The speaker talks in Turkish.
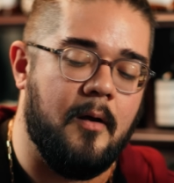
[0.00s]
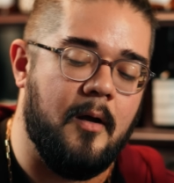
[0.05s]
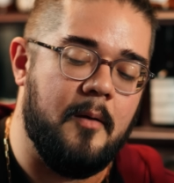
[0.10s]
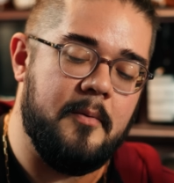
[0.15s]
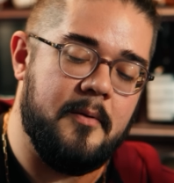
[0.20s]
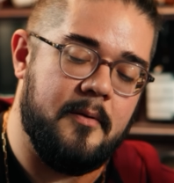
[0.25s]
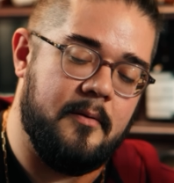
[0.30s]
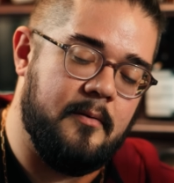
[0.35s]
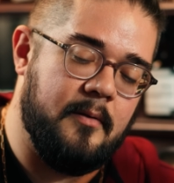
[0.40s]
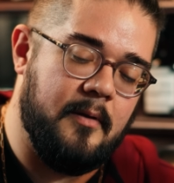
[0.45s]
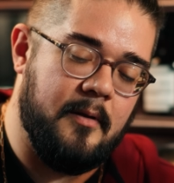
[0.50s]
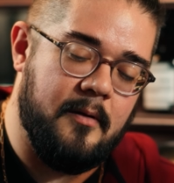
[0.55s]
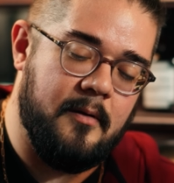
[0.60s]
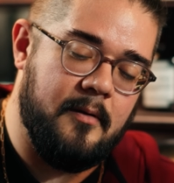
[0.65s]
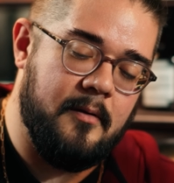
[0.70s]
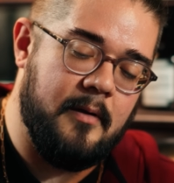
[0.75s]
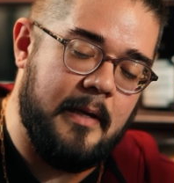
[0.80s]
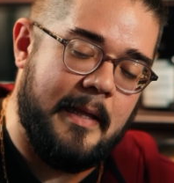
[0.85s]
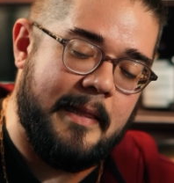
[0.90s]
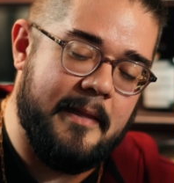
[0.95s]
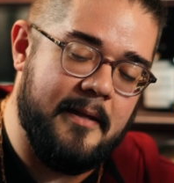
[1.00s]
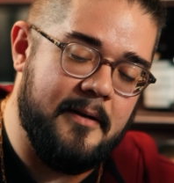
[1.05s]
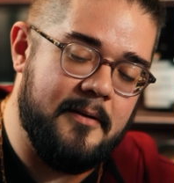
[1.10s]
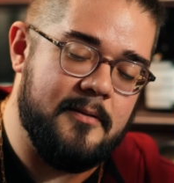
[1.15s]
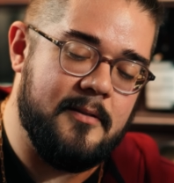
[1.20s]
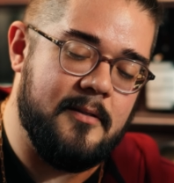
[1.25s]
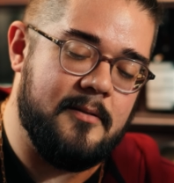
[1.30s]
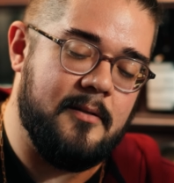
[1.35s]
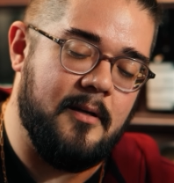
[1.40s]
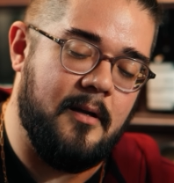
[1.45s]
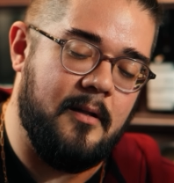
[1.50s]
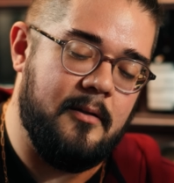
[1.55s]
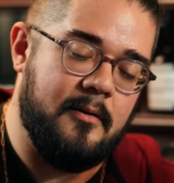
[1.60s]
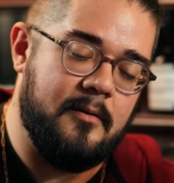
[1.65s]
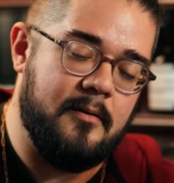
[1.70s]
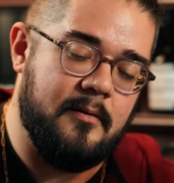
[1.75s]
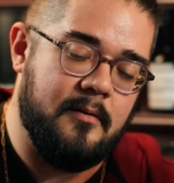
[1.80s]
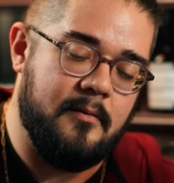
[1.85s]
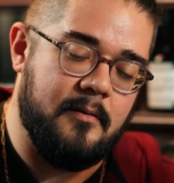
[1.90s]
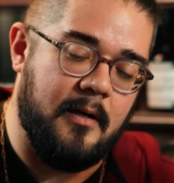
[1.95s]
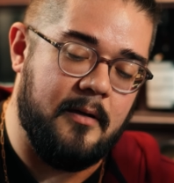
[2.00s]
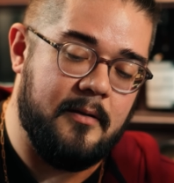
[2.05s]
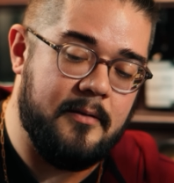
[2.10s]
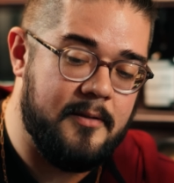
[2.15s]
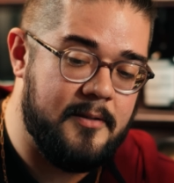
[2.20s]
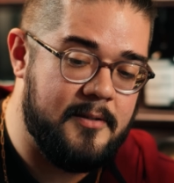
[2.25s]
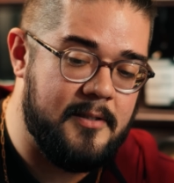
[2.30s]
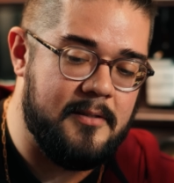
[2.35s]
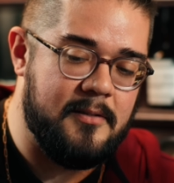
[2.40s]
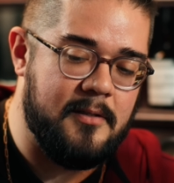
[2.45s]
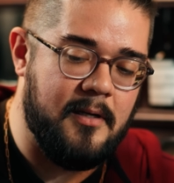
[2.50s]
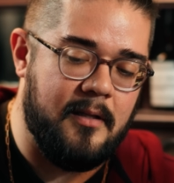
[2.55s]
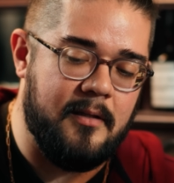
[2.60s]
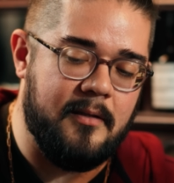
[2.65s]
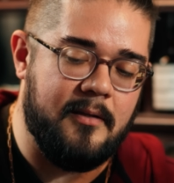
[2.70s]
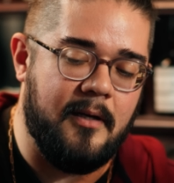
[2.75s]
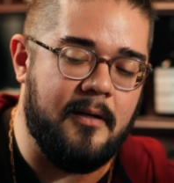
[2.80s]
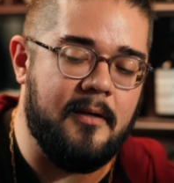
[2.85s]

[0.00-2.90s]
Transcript: Abi e, ellerinize sağlık, aklınıza sağlık.